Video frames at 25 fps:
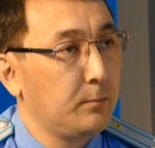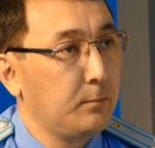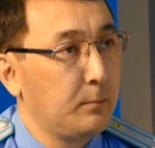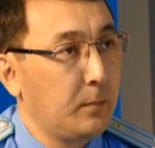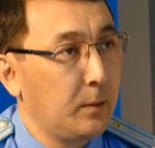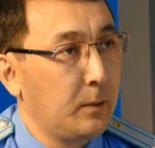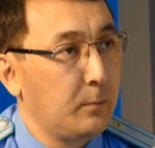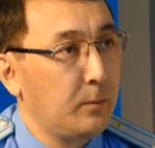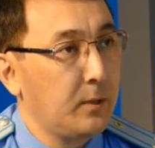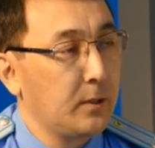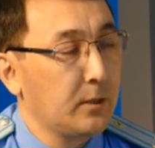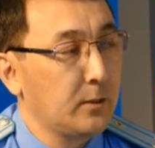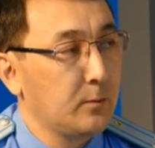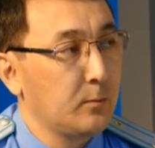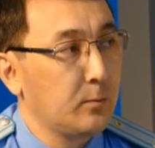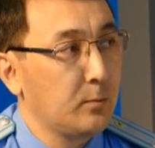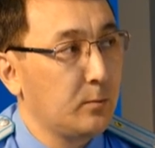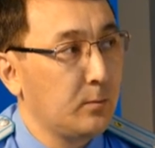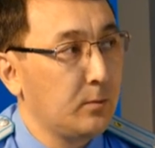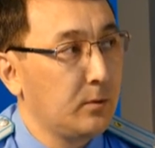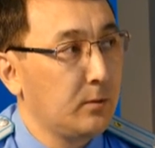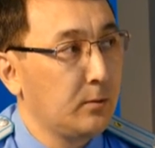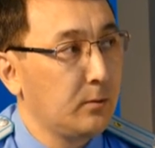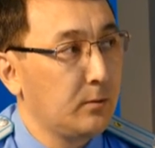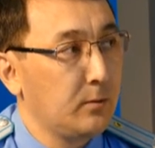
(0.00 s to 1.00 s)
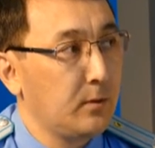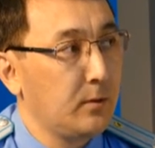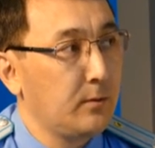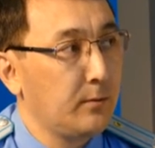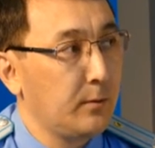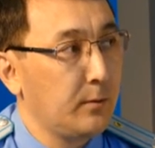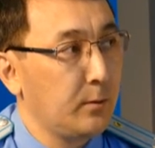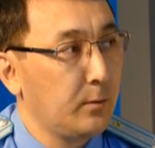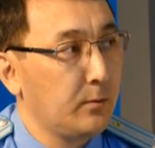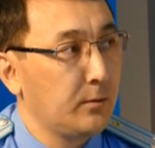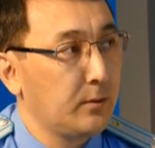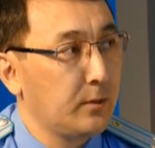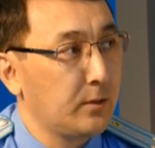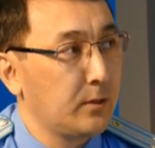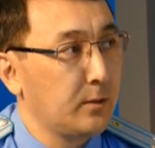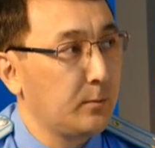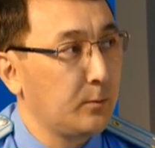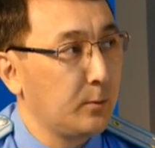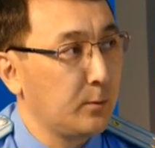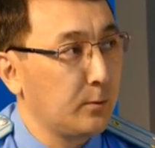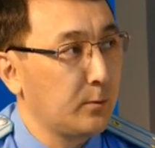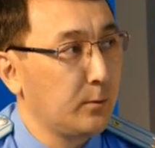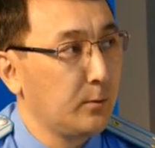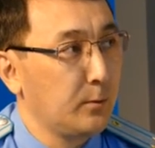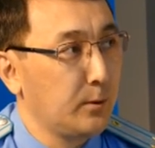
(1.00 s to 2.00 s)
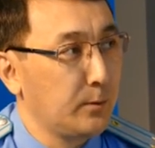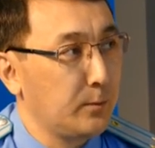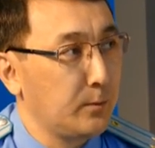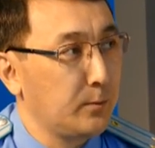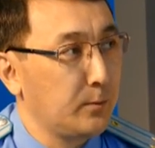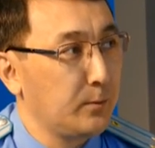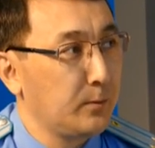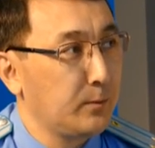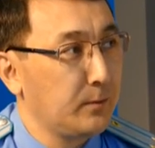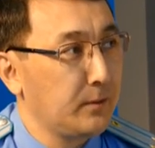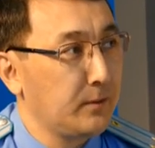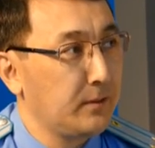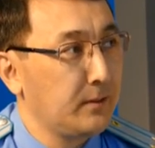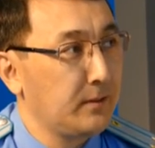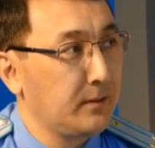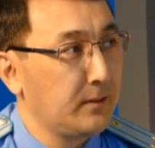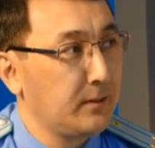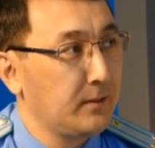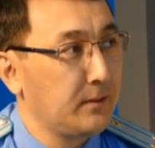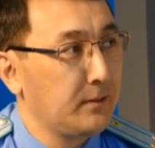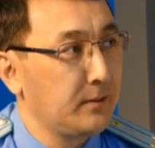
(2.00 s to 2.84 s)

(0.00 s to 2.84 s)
по максимуму был удовлетворен нашими услугами, будем говорить.